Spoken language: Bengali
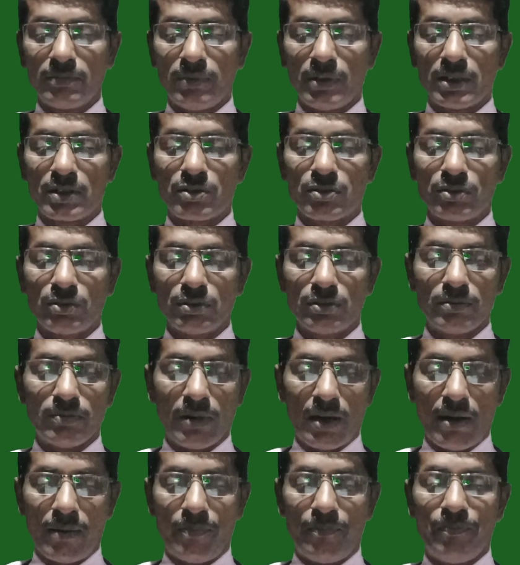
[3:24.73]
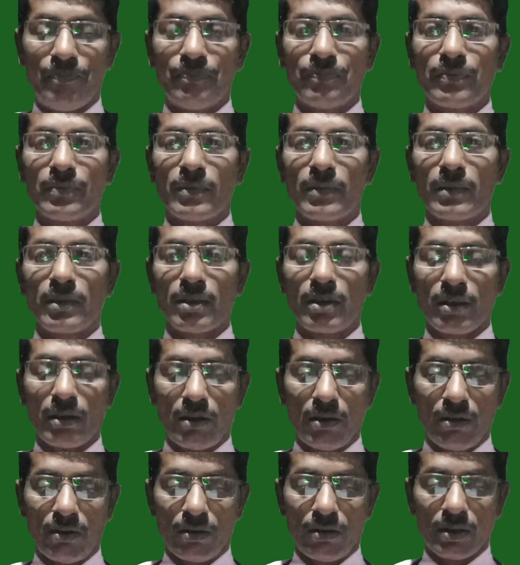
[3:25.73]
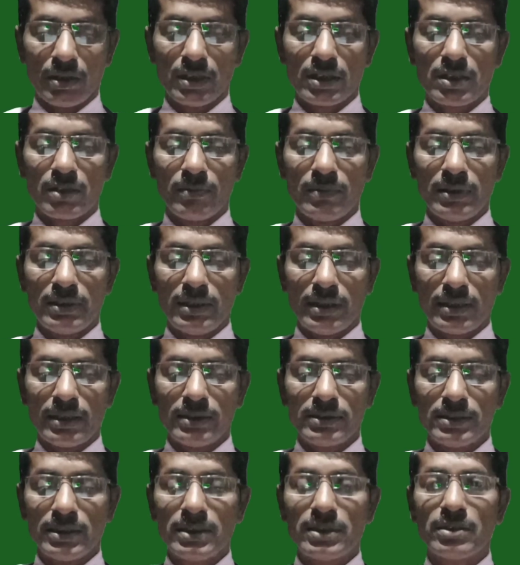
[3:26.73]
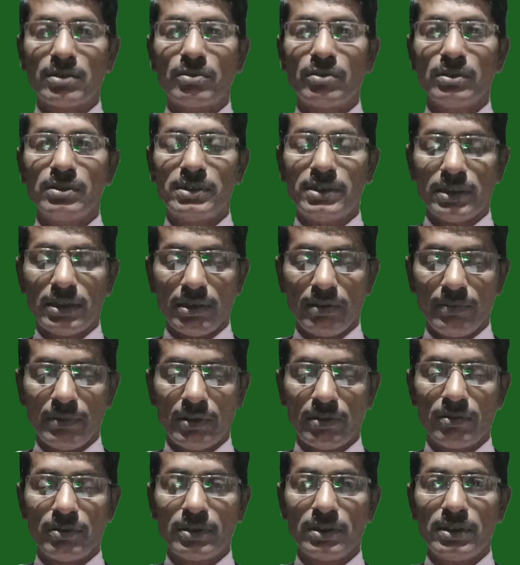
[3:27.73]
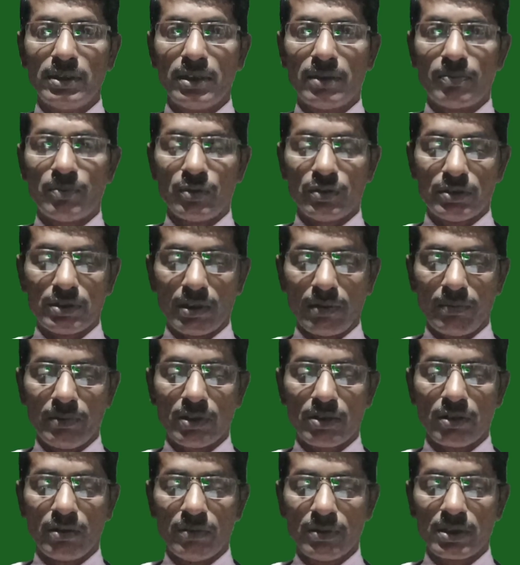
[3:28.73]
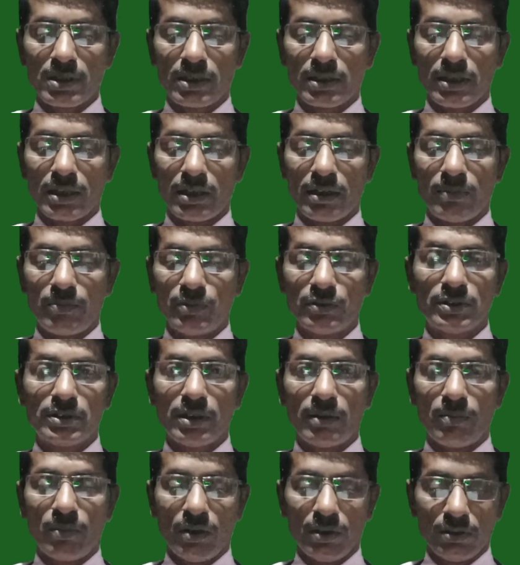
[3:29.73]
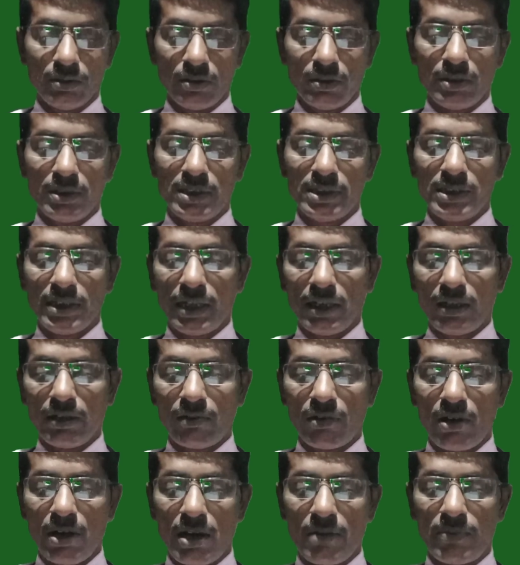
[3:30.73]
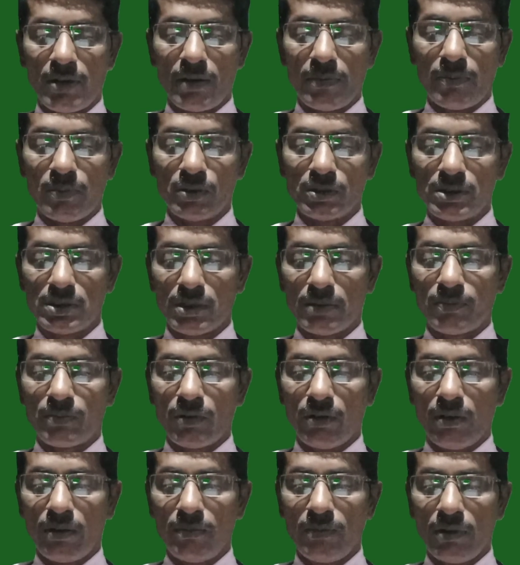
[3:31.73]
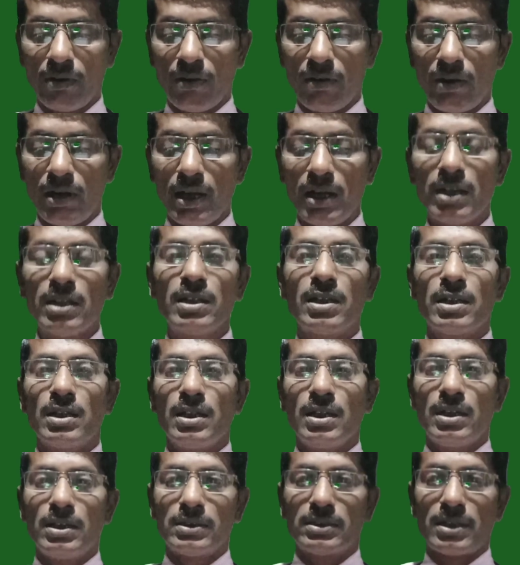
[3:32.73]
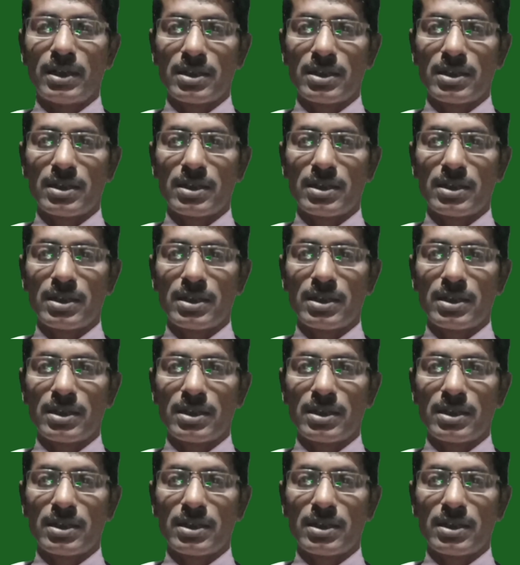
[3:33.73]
নাম্বার থার্টিনে রয়েছে দি রাত দিন রেগে থাকে মানে রাত দিন চব্বিশ ঘন্টায় এর আগে যেন ঘুম ধরে থাকে এটা হচ্ছে ক্যামোমিলার রুগীরা